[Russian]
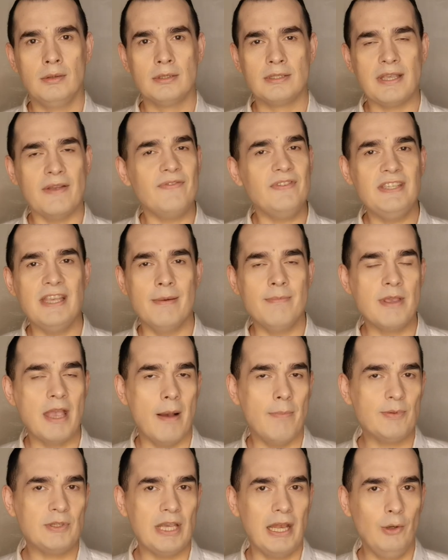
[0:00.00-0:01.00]
совсем не
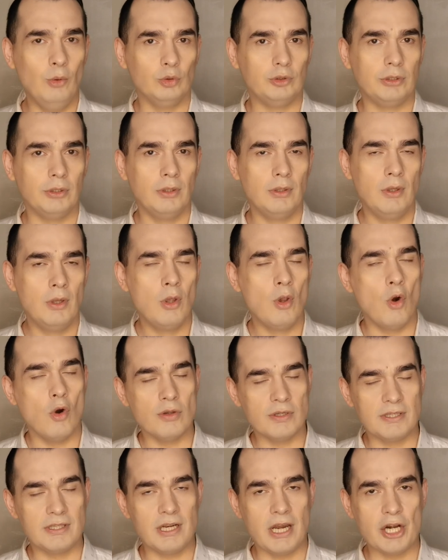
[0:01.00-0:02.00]
Абсолют. Он
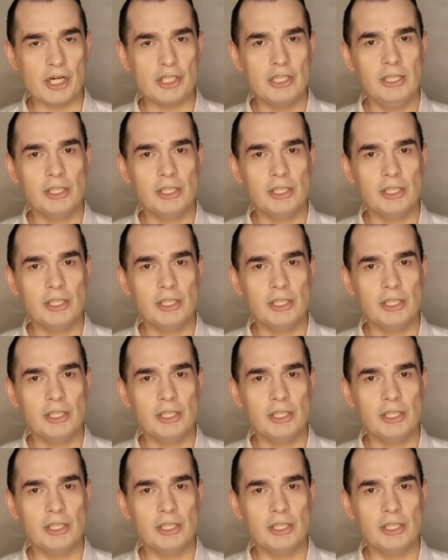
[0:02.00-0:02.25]
страшный